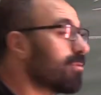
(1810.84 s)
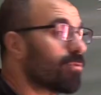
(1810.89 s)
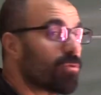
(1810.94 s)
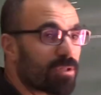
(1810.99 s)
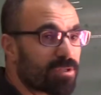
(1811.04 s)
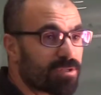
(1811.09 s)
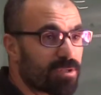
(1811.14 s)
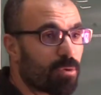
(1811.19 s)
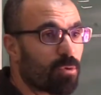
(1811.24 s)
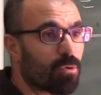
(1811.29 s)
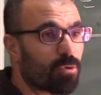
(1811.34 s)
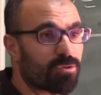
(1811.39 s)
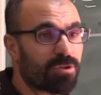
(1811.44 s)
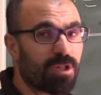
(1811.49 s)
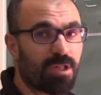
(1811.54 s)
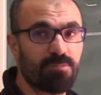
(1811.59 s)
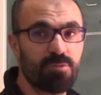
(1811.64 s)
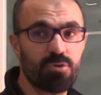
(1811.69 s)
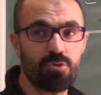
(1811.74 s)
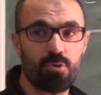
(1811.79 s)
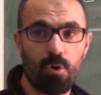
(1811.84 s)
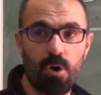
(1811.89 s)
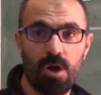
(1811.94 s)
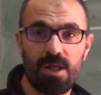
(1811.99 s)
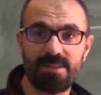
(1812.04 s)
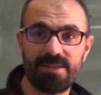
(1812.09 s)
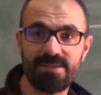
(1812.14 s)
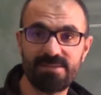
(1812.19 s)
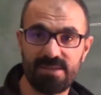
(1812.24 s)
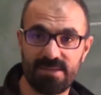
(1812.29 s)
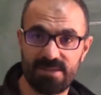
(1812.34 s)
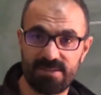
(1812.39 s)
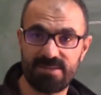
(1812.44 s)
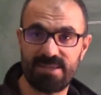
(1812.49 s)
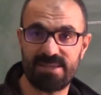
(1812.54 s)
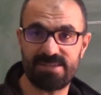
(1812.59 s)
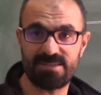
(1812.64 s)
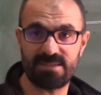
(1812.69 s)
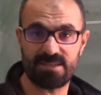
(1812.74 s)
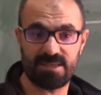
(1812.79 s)
dolayısıyla kodlanmış. O halde
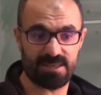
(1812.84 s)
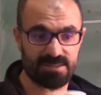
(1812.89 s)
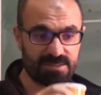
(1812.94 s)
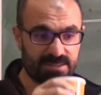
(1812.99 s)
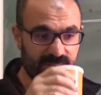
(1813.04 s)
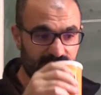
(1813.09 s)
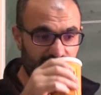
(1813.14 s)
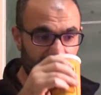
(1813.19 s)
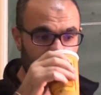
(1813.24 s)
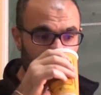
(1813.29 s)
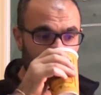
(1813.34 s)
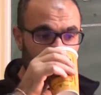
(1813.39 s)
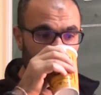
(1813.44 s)
tesir kesti.